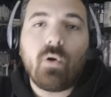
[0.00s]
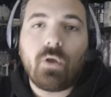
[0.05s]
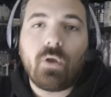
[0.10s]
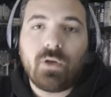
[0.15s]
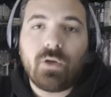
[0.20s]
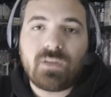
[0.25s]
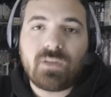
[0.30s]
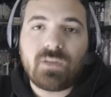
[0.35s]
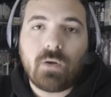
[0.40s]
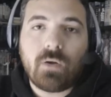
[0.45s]
de
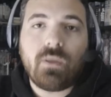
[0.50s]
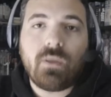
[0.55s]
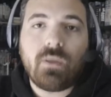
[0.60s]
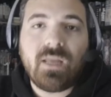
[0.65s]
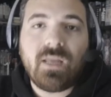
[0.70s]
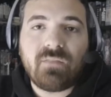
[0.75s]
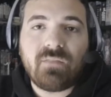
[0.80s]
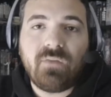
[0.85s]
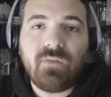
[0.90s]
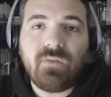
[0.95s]
los estrenos de
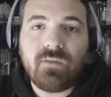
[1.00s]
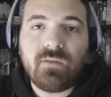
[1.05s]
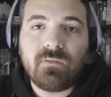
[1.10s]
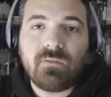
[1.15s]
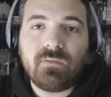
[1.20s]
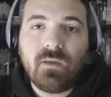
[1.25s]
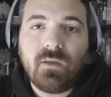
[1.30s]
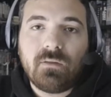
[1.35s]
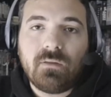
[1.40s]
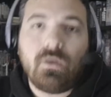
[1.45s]

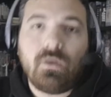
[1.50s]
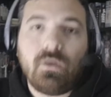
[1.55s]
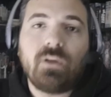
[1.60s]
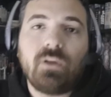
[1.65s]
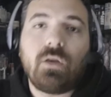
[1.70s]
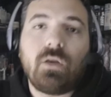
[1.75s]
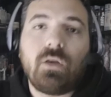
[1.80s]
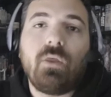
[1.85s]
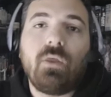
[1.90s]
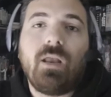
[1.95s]
Netflix, de los
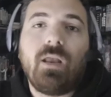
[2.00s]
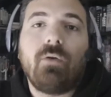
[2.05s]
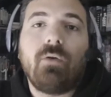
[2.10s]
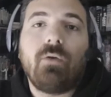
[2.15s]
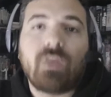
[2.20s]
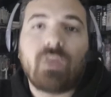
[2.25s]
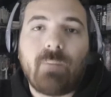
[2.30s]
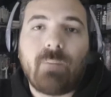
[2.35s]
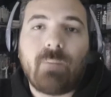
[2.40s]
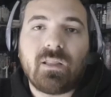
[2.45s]
estrenos de las
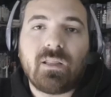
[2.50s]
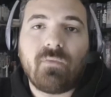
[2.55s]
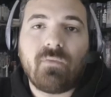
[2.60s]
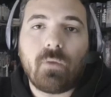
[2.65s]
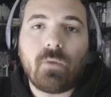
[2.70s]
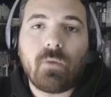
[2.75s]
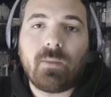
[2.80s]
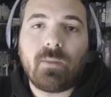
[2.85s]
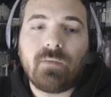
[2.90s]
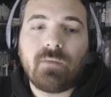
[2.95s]
otras
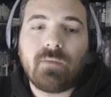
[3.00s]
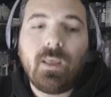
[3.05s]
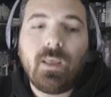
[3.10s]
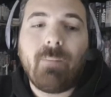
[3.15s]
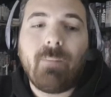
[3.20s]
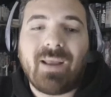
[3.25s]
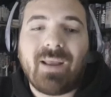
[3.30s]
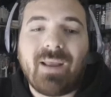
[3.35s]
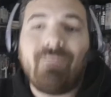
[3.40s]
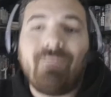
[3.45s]
plataformas,
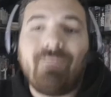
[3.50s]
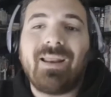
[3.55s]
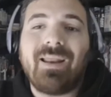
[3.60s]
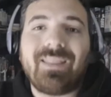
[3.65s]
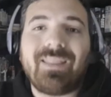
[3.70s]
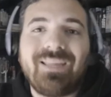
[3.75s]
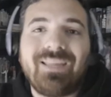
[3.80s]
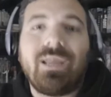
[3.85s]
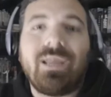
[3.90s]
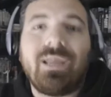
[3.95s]
para hablar
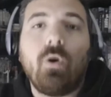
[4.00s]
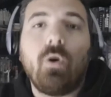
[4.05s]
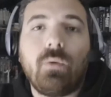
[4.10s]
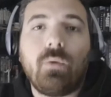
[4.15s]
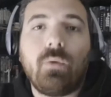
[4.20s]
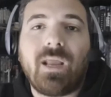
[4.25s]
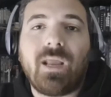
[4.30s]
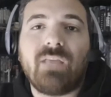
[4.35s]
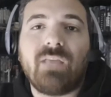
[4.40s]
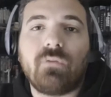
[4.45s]
de estas
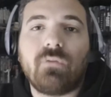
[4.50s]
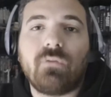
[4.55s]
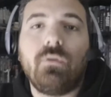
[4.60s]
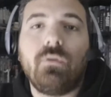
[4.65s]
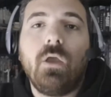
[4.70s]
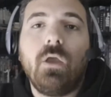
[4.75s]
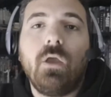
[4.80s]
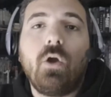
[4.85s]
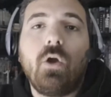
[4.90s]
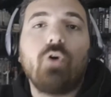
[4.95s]
obras que
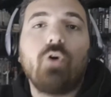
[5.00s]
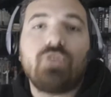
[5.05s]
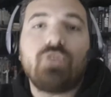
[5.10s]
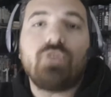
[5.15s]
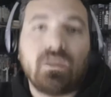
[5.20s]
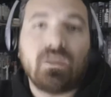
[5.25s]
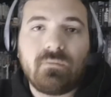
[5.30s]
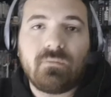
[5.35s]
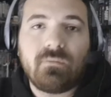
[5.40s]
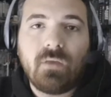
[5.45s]
son
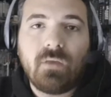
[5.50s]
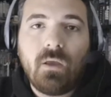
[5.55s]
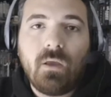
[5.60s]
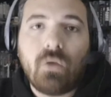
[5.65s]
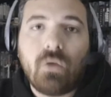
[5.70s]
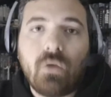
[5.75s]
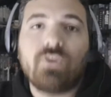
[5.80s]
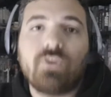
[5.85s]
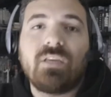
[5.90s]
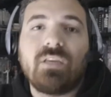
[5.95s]
joyas,
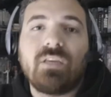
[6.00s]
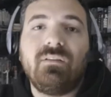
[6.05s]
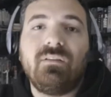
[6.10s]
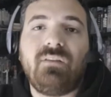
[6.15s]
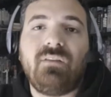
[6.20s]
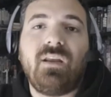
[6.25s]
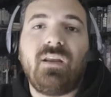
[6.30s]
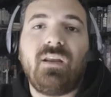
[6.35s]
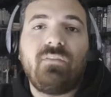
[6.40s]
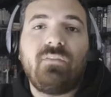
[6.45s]
joyas del
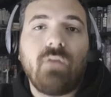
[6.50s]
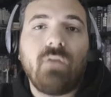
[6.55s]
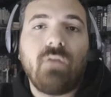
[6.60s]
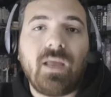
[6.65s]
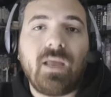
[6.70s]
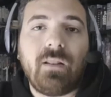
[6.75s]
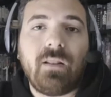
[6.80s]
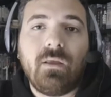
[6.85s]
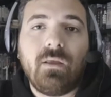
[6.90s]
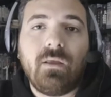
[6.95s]
cine
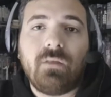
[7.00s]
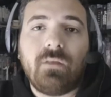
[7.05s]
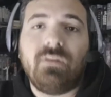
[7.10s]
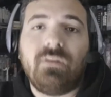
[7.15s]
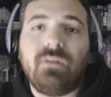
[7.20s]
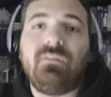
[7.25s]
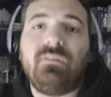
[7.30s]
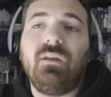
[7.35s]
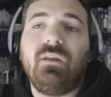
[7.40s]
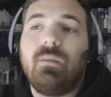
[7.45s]
nacional,
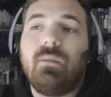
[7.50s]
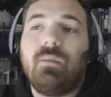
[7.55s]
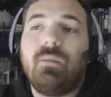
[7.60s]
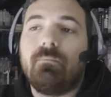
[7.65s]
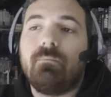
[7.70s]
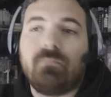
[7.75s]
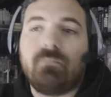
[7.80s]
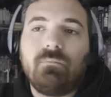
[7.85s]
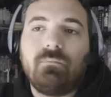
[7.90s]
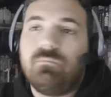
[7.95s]
del cine
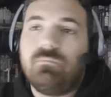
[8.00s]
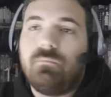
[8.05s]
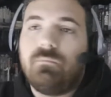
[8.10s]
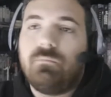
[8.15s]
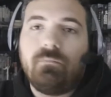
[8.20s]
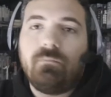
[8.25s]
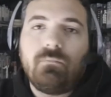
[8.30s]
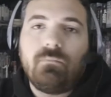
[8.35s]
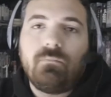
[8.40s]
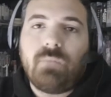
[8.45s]
mm,
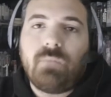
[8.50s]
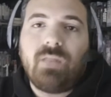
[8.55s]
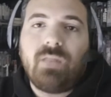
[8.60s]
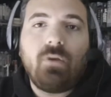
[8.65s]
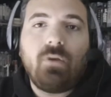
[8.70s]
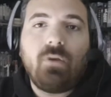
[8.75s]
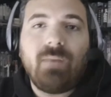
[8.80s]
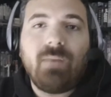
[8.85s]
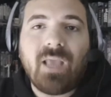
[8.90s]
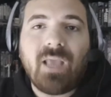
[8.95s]

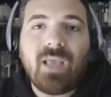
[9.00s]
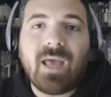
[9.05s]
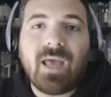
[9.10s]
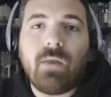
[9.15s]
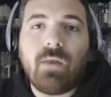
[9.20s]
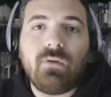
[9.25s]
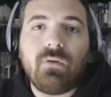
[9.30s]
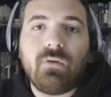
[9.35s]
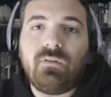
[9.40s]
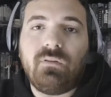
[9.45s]

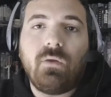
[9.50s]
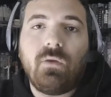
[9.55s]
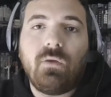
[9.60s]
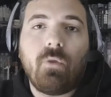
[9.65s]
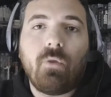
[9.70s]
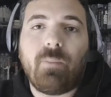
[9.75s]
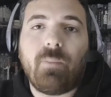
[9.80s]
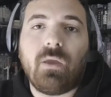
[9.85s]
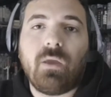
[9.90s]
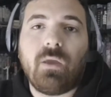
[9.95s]
latinoamericano, del cine
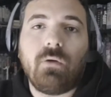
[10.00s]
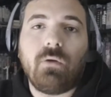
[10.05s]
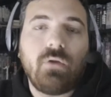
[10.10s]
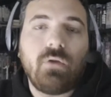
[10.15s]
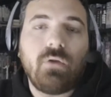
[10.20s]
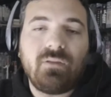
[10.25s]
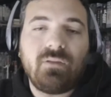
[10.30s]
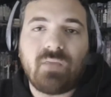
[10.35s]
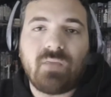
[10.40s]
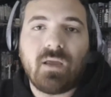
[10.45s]
europeo,
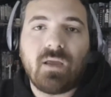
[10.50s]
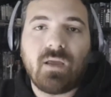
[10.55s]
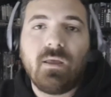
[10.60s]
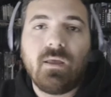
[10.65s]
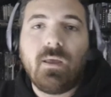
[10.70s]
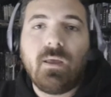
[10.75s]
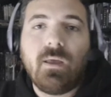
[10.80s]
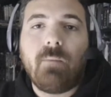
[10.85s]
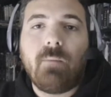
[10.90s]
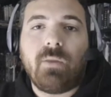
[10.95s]
lo que sea.
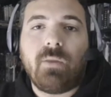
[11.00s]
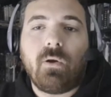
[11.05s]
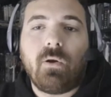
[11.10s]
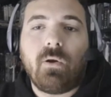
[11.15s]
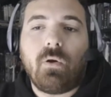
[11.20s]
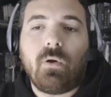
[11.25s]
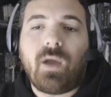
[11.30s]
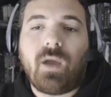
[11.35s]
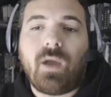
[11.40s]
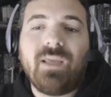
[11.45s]

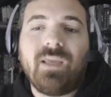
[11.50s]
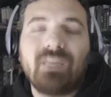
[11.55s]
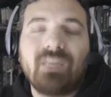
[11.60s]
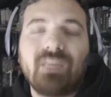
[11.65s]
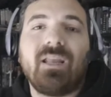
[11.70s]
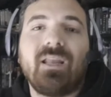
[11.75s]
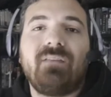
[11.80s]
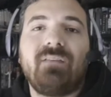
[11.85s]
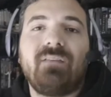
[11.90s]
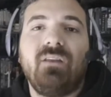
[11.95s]
Pero ahí
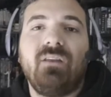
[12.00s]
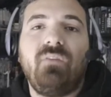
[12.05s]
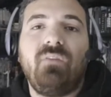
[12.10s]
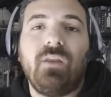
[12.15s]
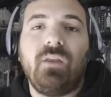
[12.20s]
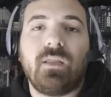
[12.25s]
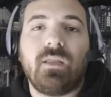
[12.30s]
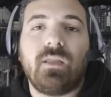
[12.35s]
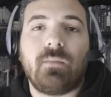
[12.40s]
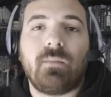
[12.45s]
está la
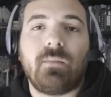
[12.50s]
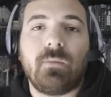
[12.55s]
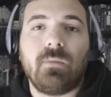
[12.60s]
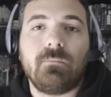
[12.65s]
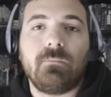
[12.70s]
cinefilia también.